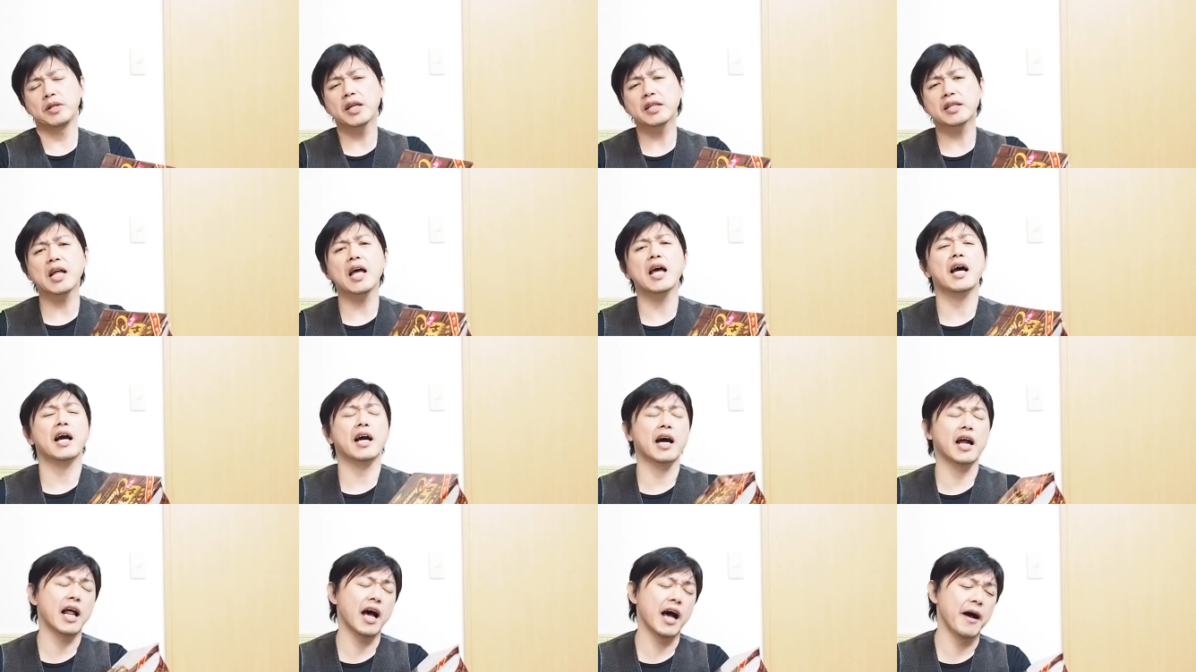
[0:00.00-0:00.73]
ネタ
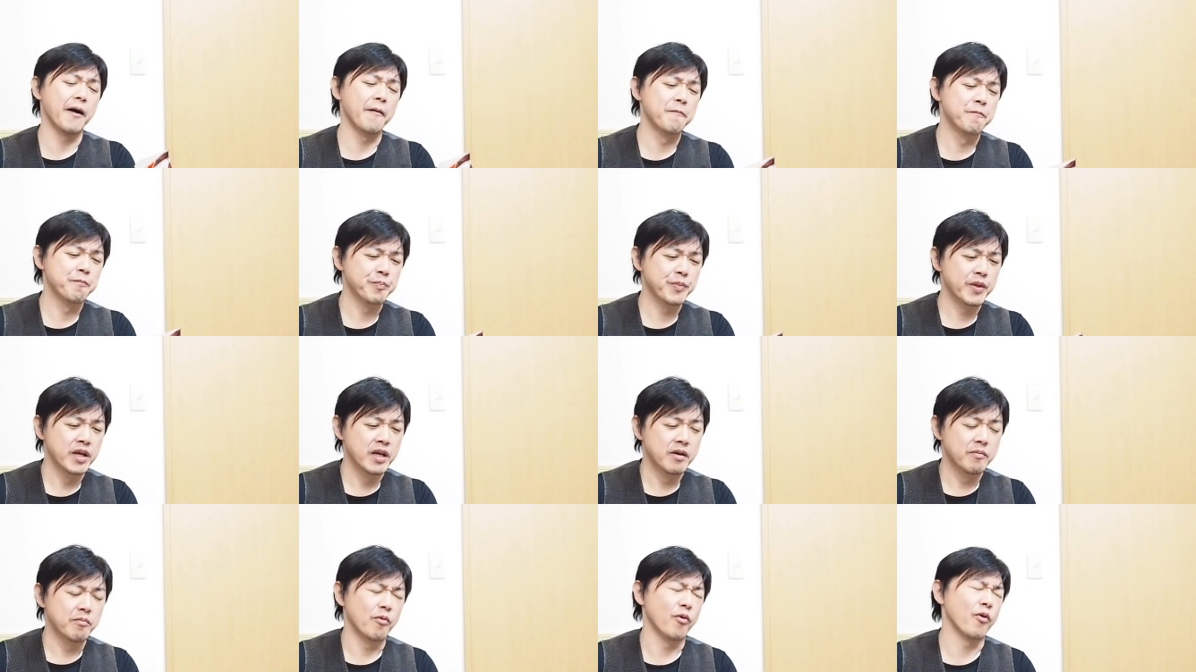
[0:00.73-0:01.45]
やから、
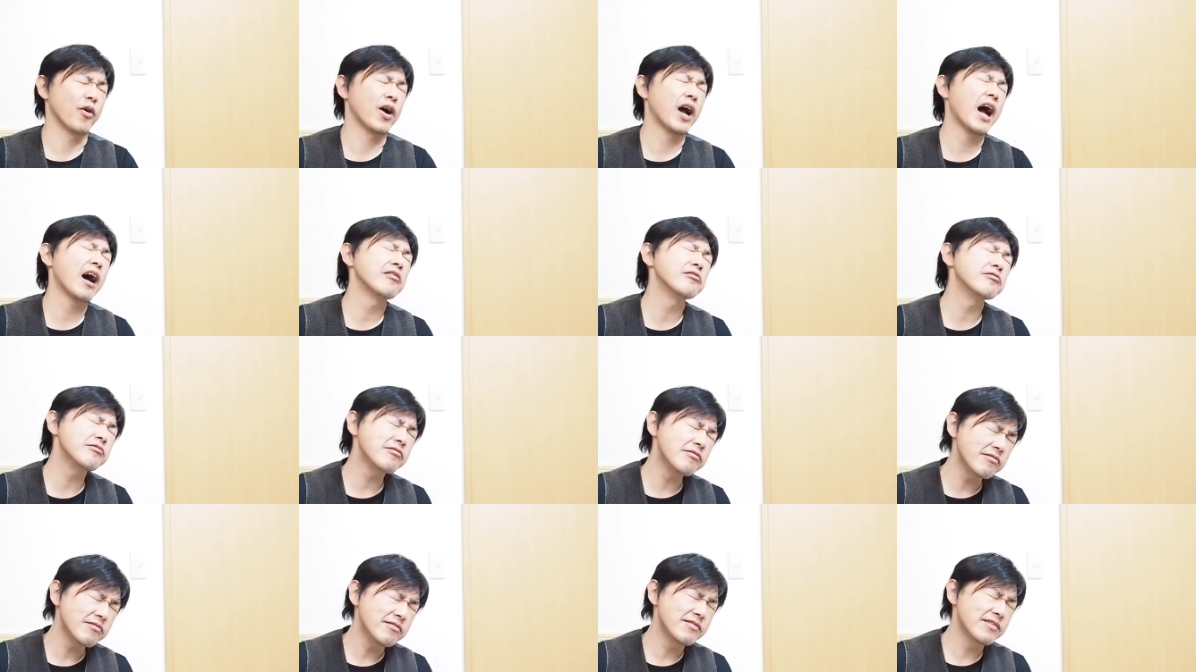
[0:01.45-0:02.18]
もう買う
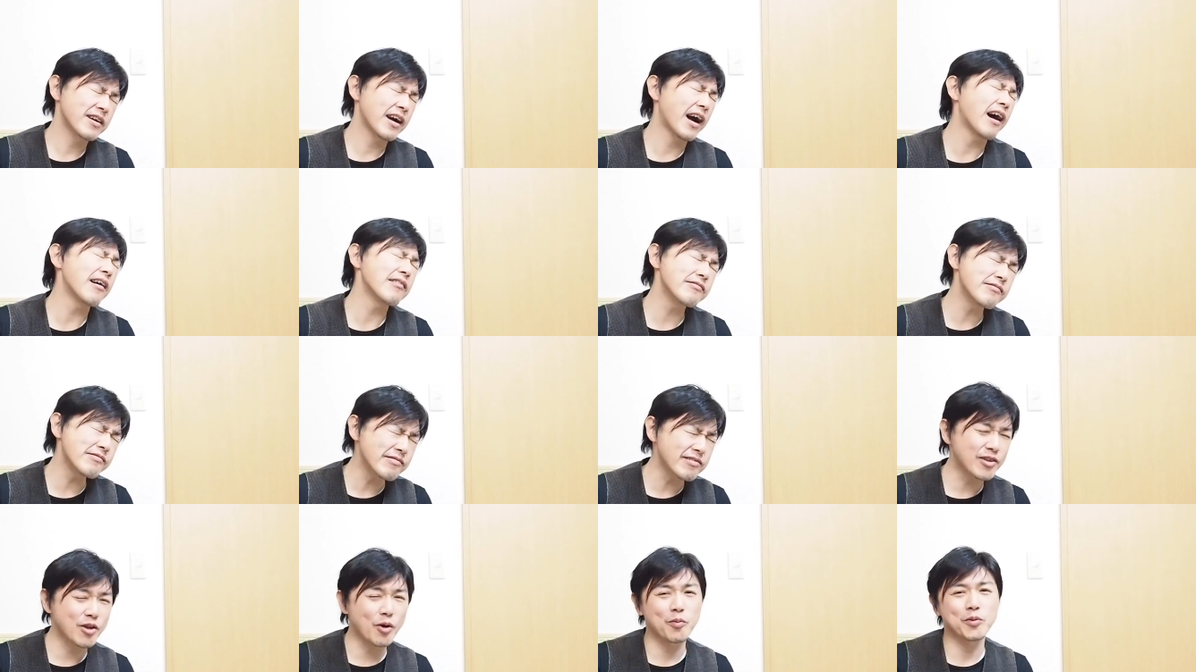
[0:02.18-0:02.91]
買
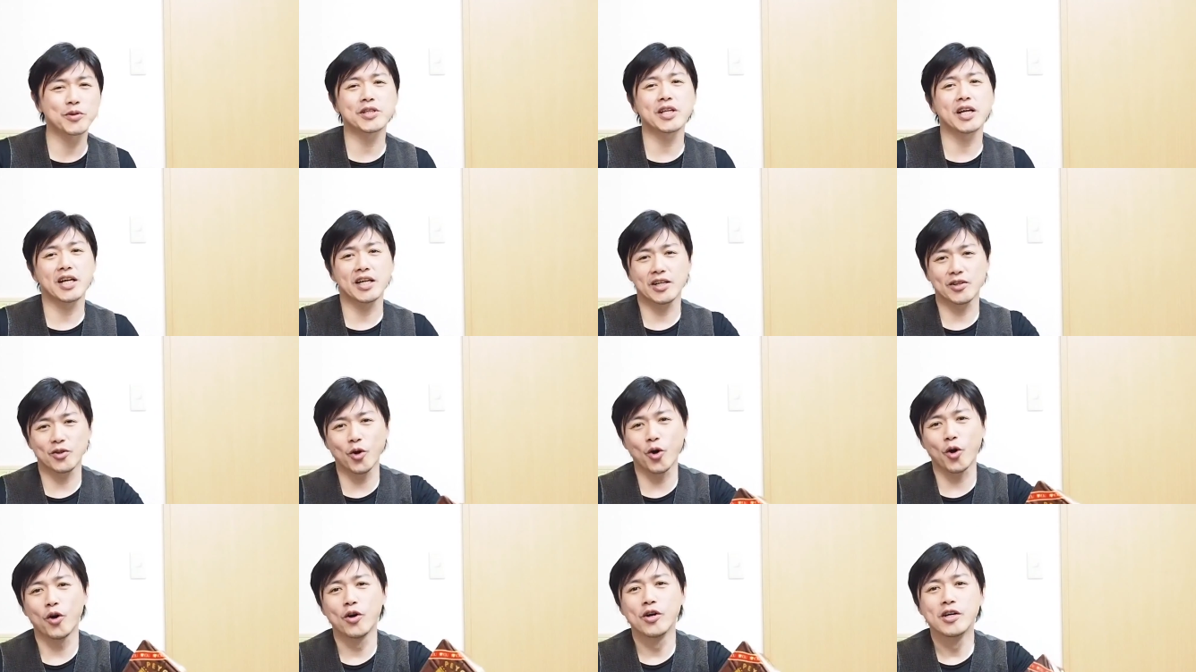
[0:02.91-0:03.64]
うって思ったんやけ
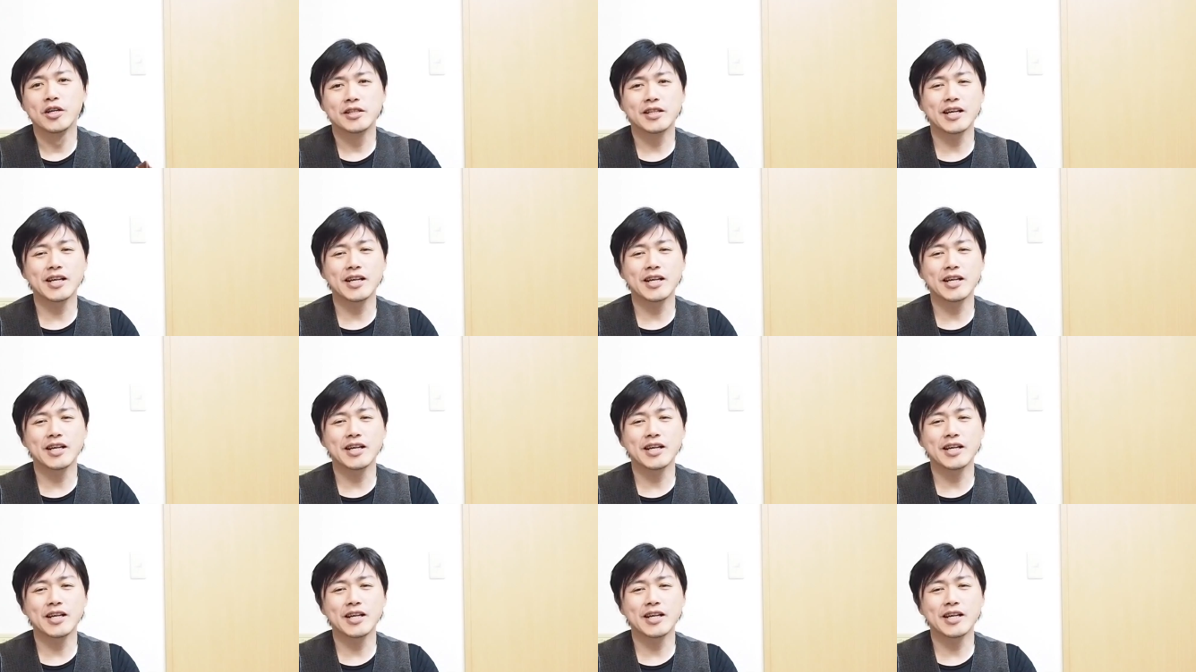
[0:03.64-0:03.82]
ど、